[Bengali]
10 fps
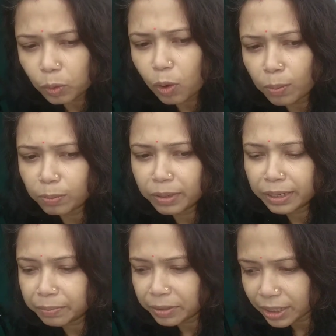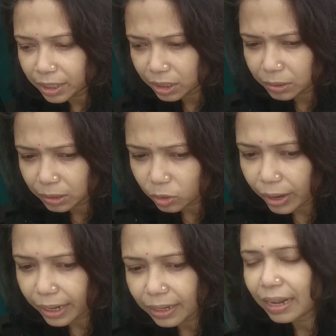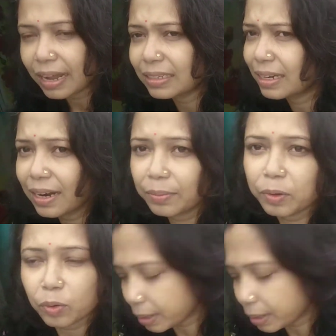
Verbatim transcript: কম মানে বিশেষ কয়েকটা গাছ ছাড়া আমি খুব